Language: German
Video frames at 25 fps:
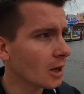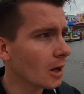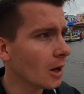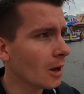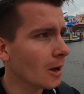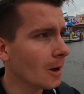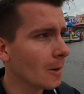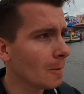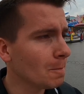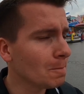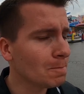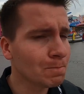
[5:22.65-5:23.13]

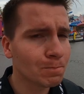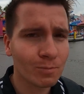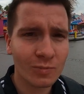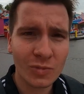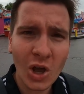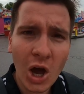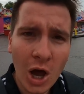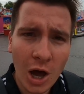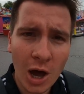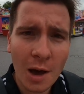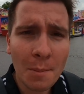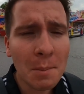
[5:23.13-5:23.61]
Ähm,
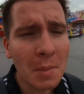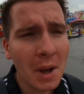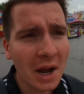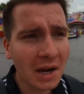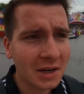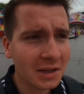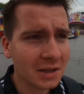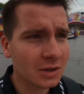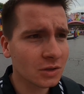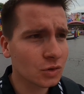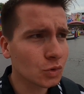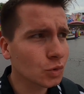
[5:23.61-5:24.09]
ja, hat mir
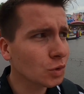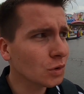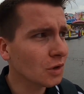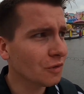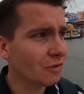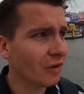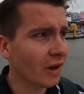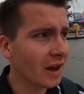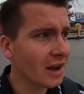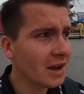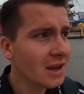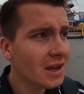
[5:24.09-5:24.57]
eigentlich ganz gut
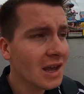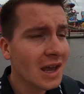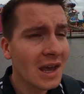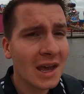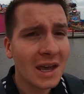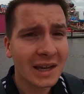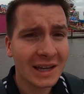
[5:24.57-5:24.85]
gefallen.